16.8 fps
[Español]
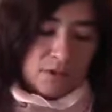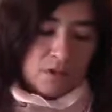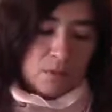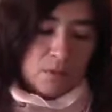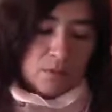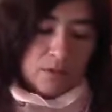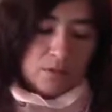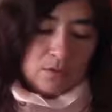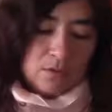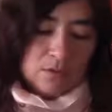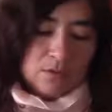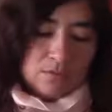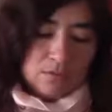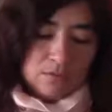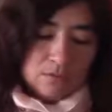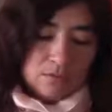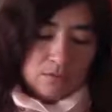Luego
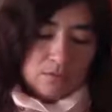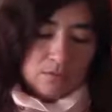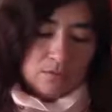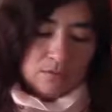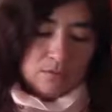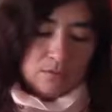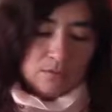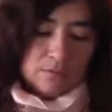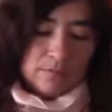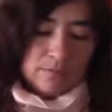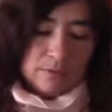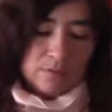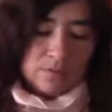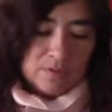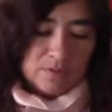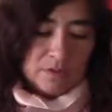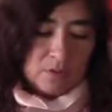
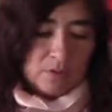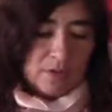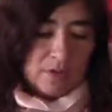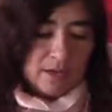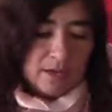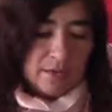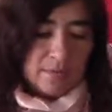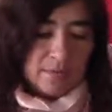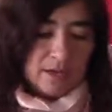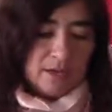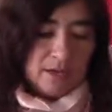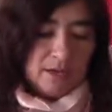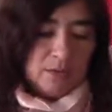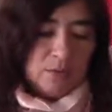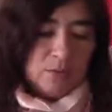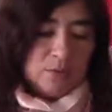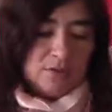vamos ahora a armar
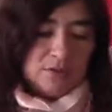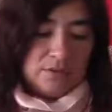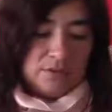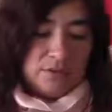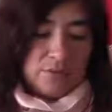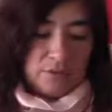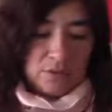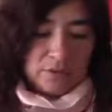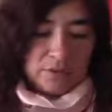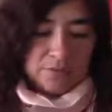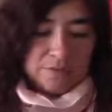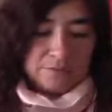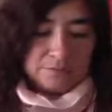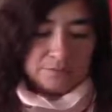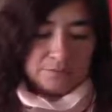nuestras flores.